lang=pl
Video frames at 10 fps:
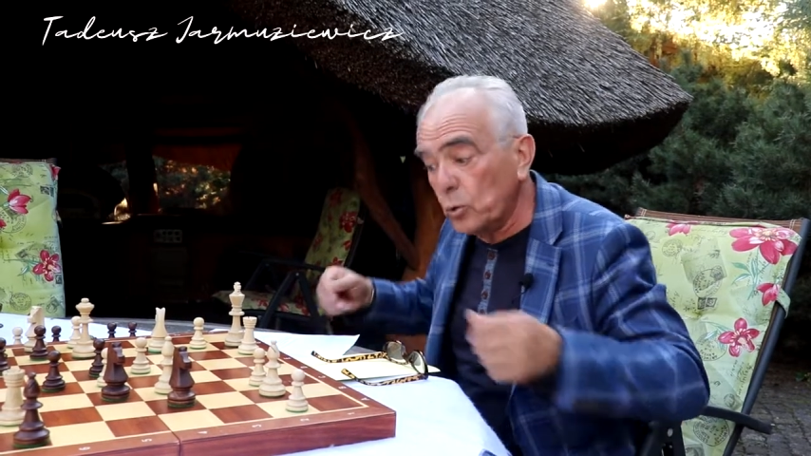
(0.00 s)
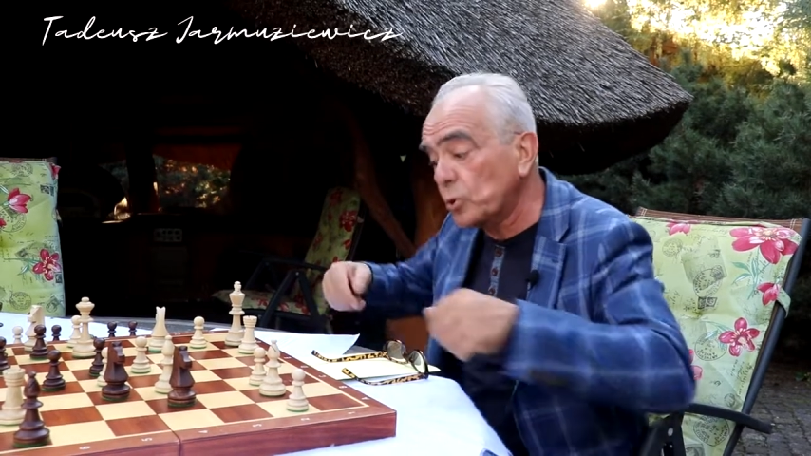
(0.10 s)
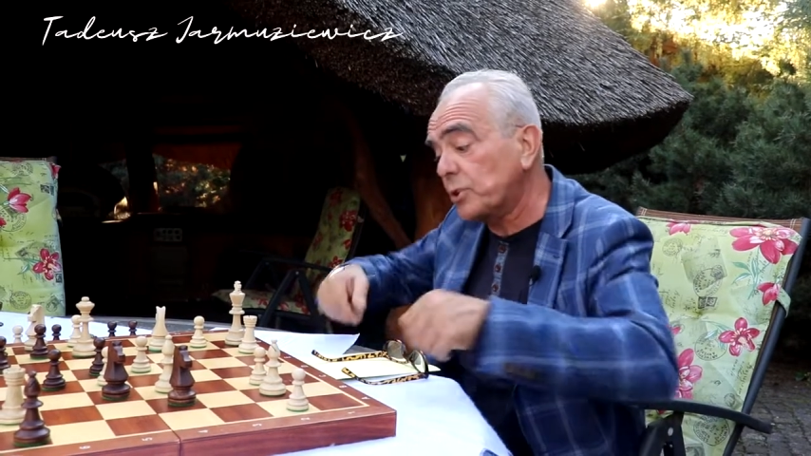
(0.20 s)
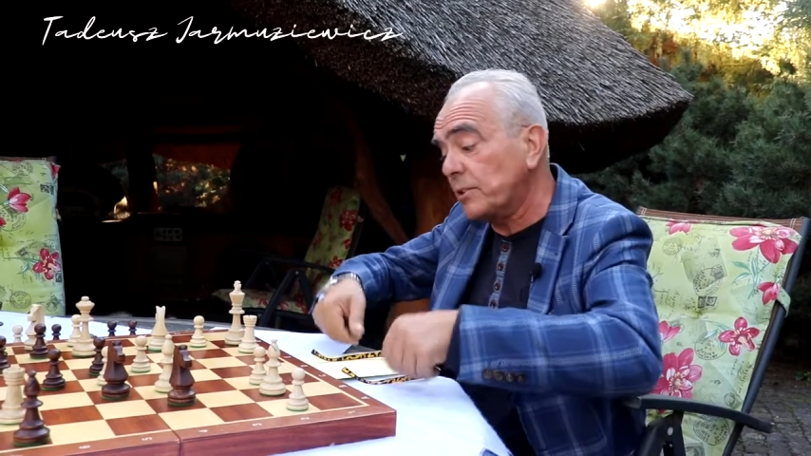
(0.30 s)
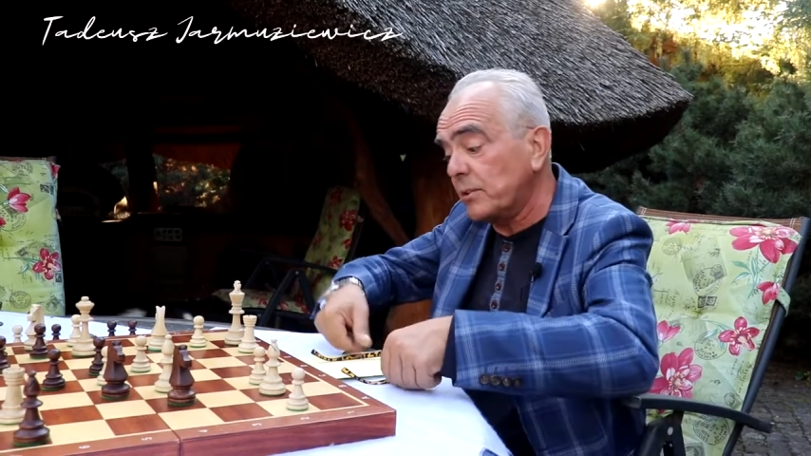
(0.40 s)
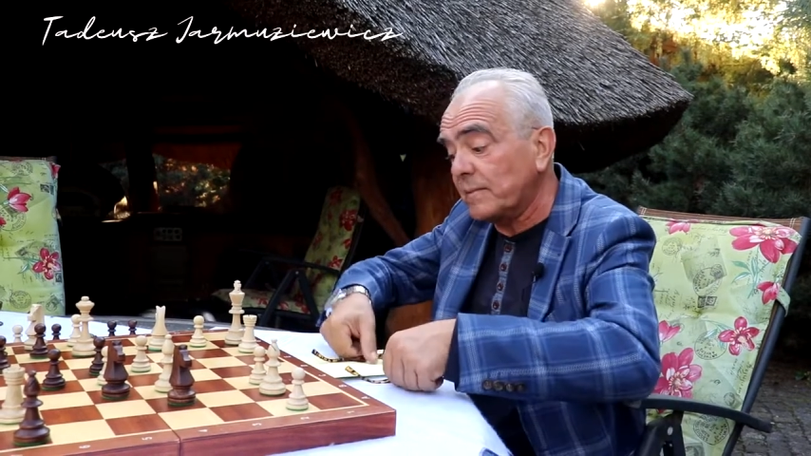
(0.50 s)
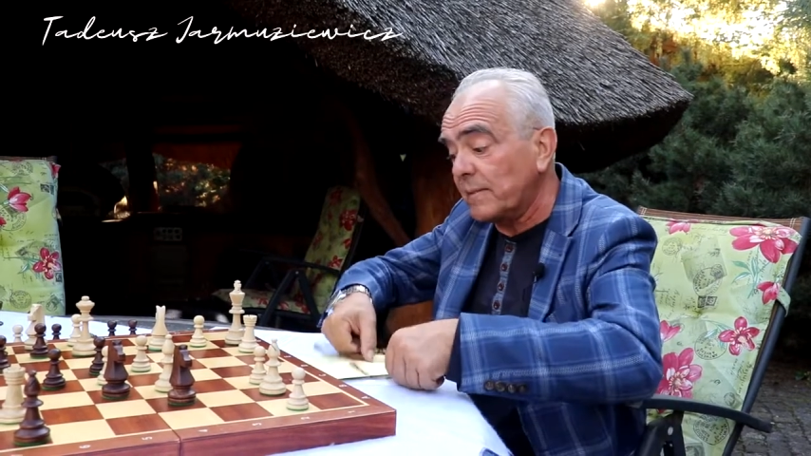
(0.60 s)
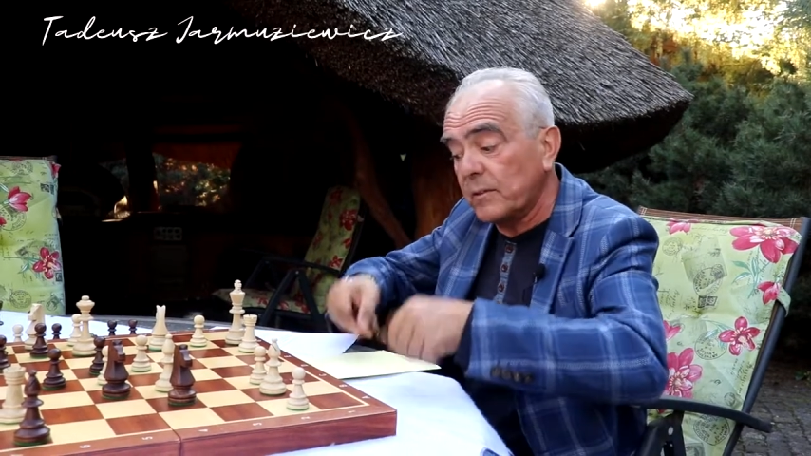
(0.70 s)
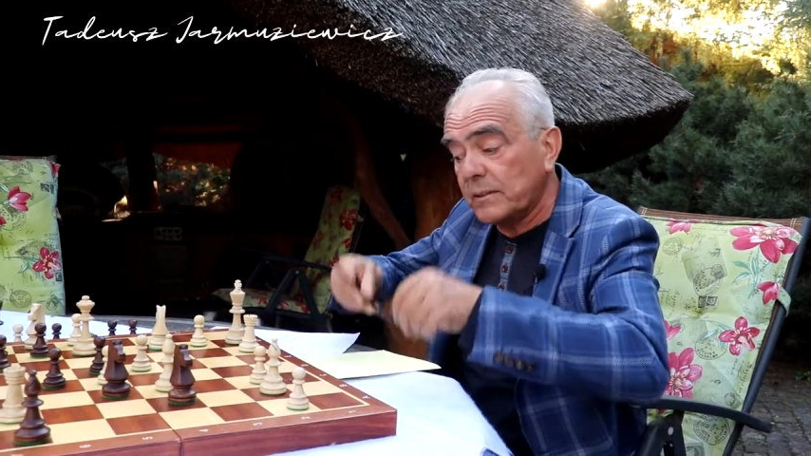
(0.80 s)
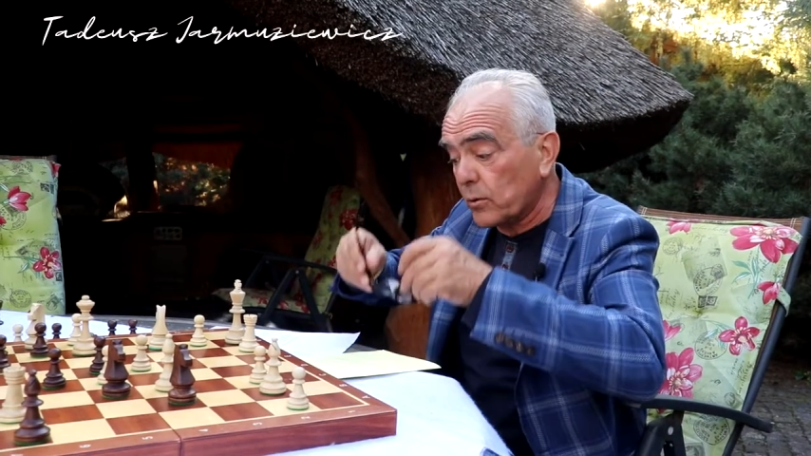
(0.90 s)
Już ci
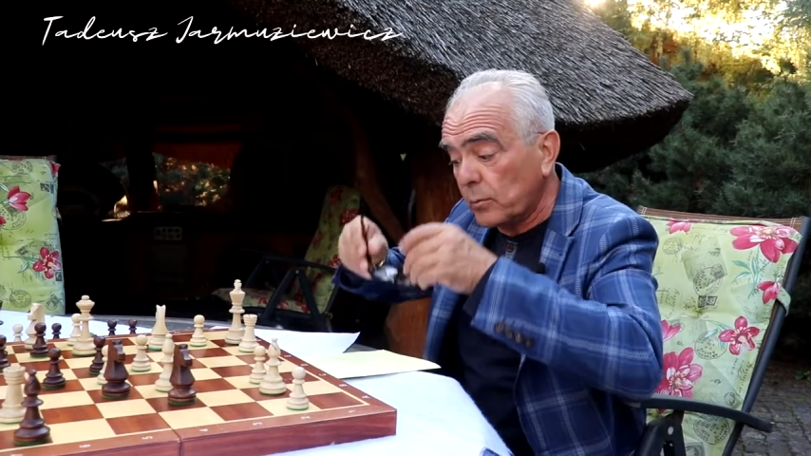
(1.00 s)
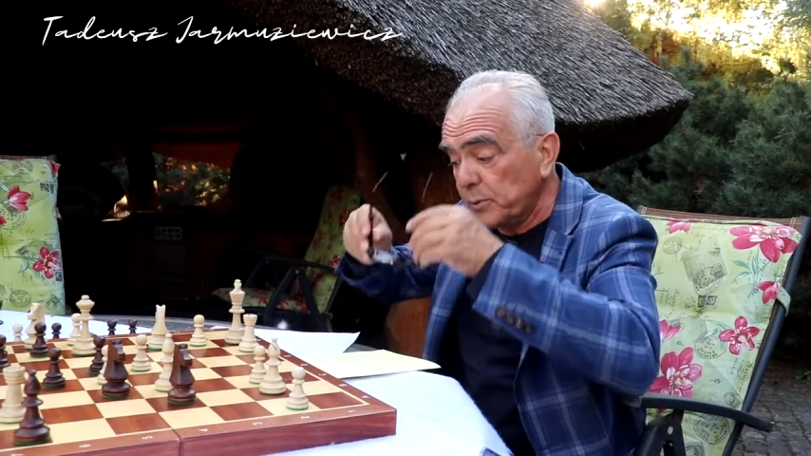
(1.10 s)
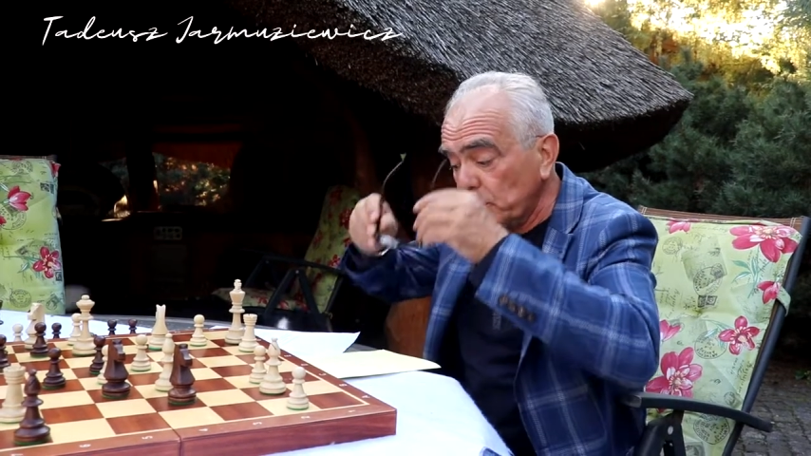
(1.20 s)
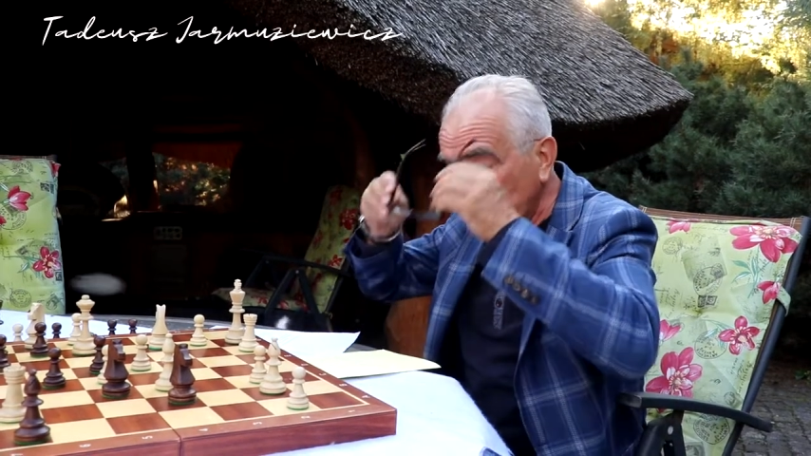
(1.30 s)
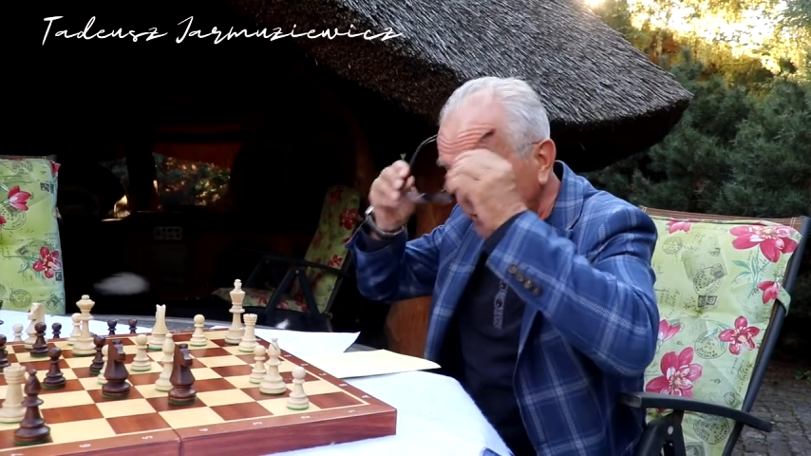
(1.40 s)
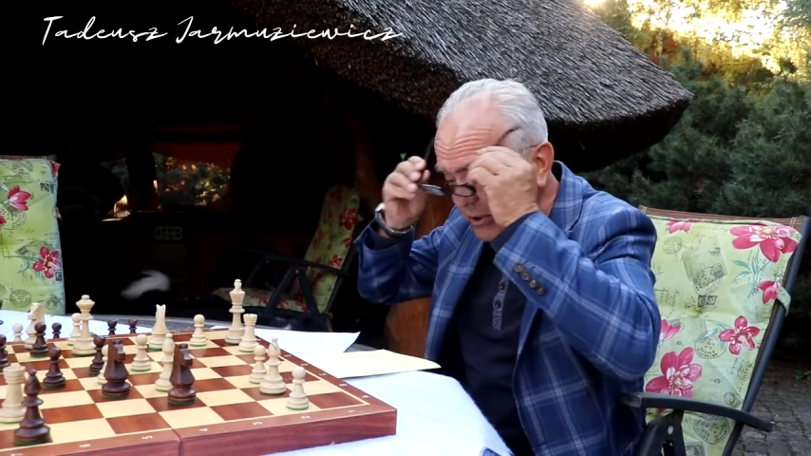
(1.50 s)
kombinują